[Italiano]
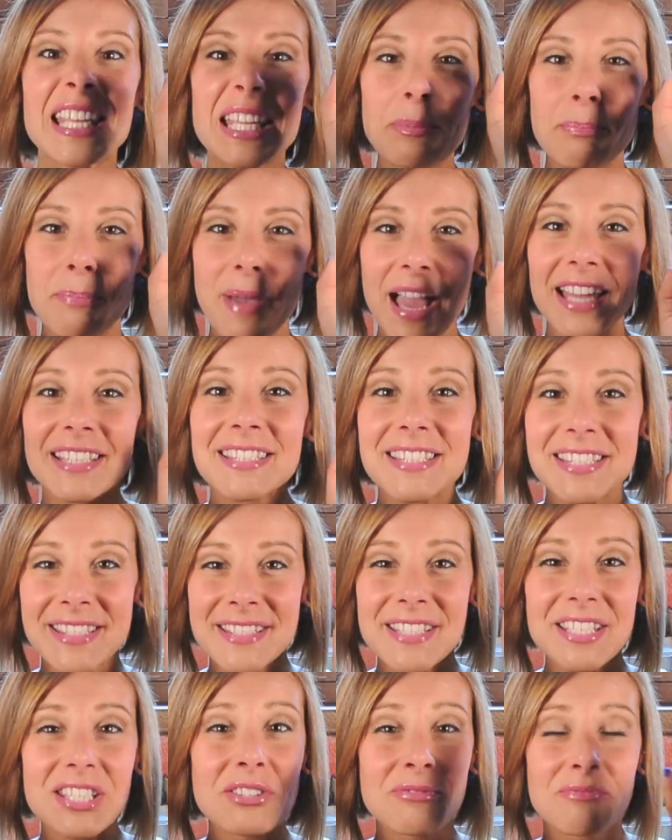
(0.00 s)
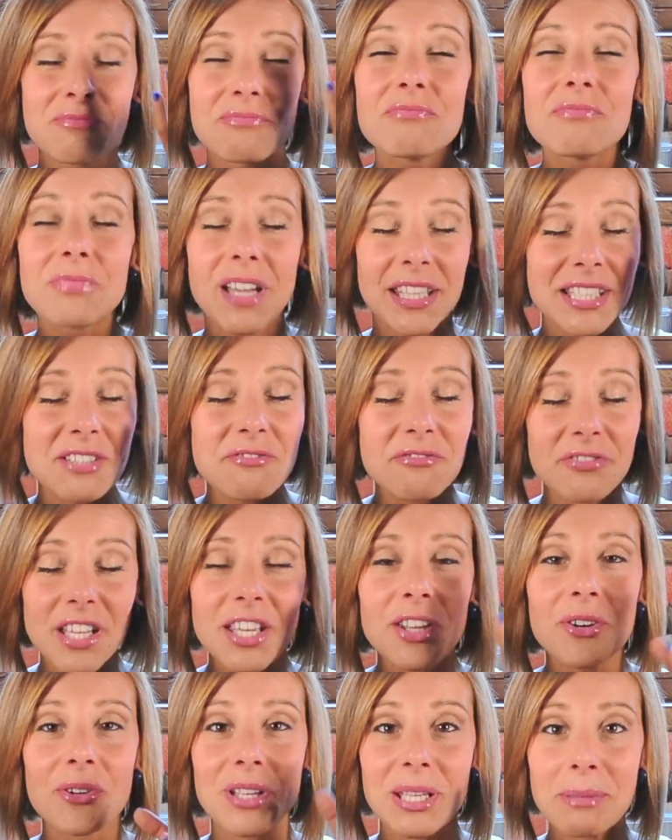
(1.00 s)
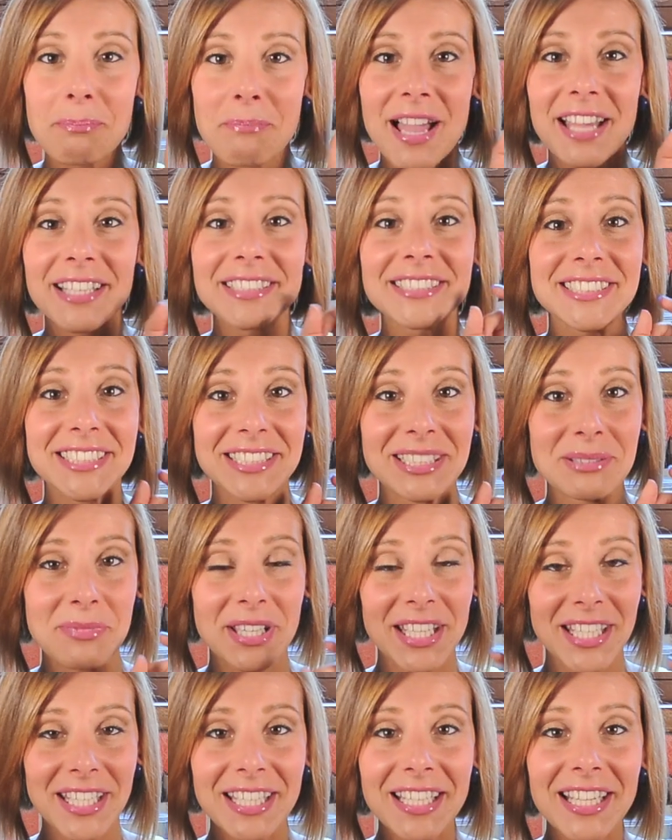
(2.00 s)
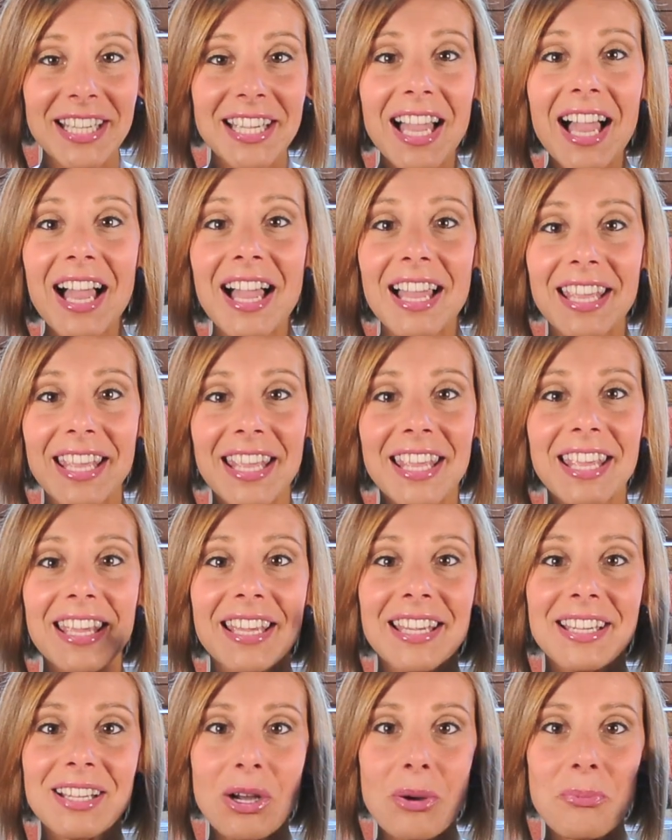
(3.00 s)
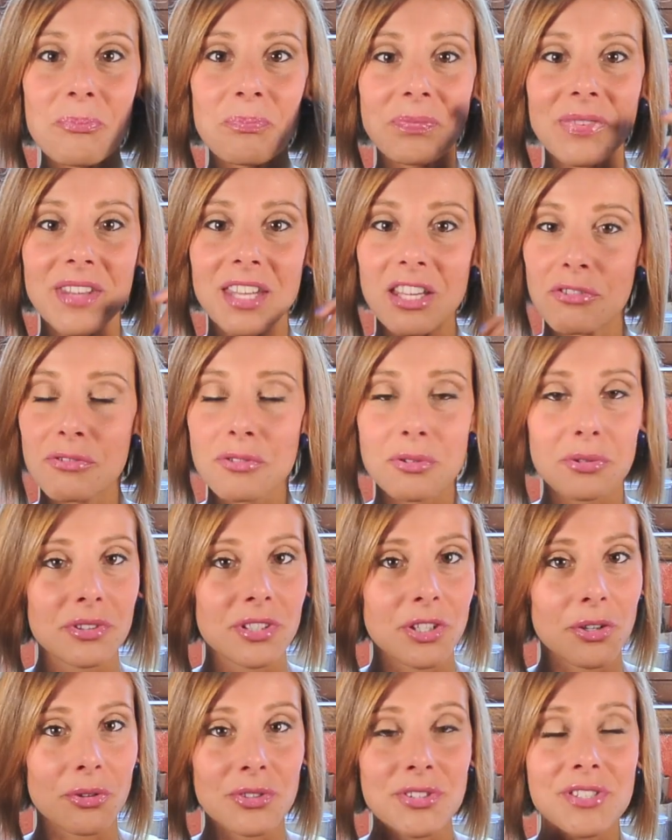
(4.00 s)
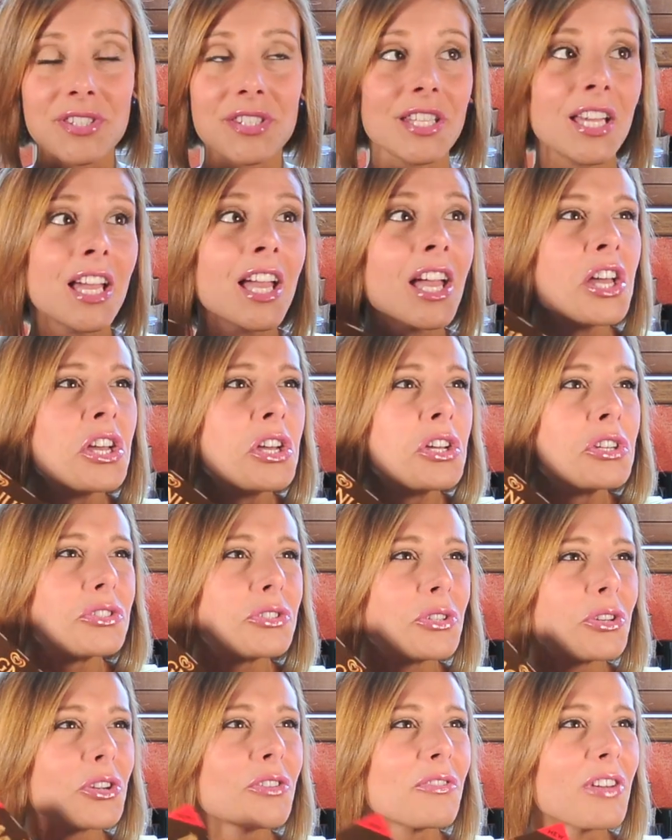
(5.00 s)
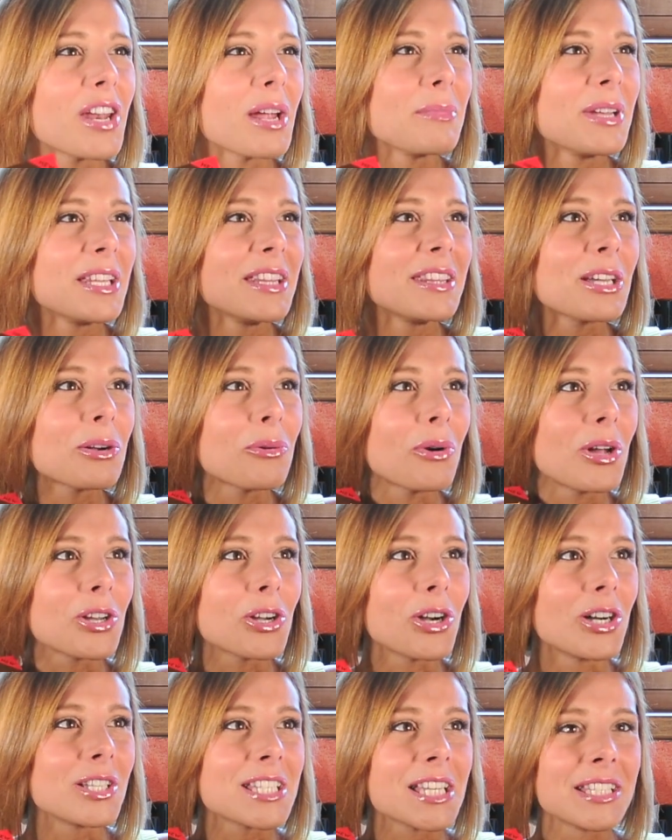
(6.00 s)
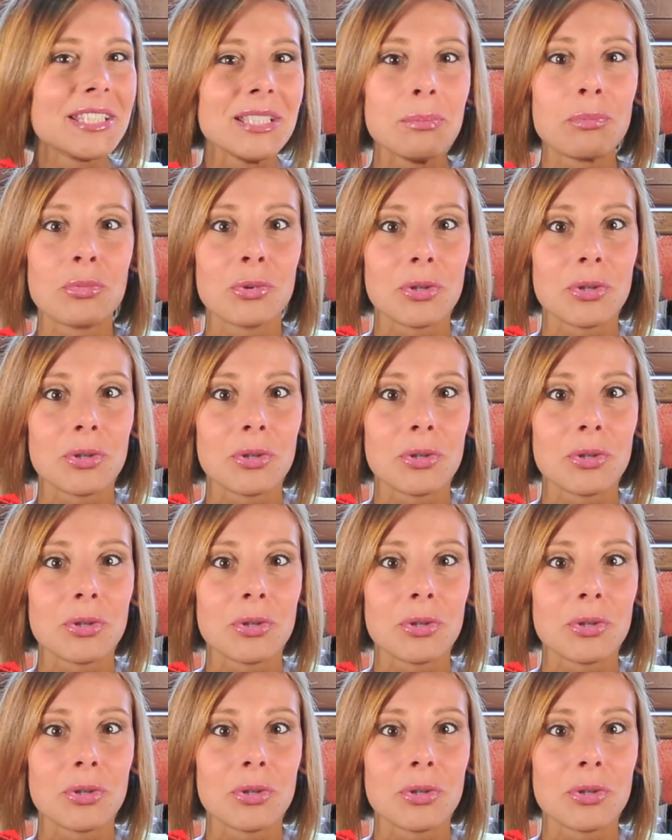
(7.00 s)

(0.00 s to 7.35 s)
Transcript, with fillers: i pezzi, ma davvero i pezzi di meringa e um, i frutti rossi sono veramente qualcosa di